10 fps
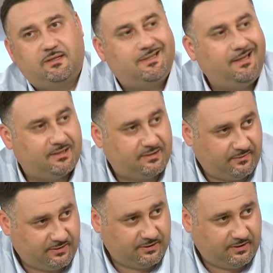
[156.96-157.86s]

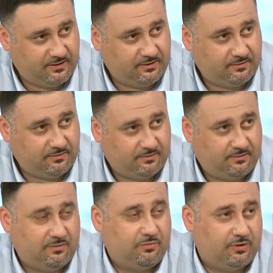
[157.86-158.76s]
следствие ожирения.
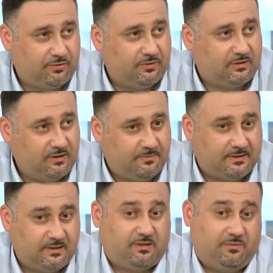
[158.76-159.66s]
Чем как... больше у нас
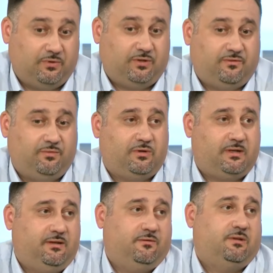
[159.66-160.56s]
адипоцит, тем больше
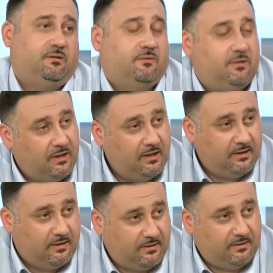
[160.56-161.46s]
выбухание вот эти вот
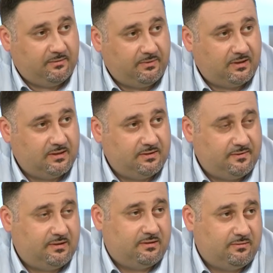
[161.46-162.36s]
э, показаны в
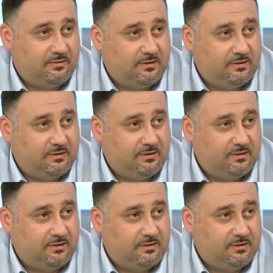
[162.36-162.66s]
виде целлюлита.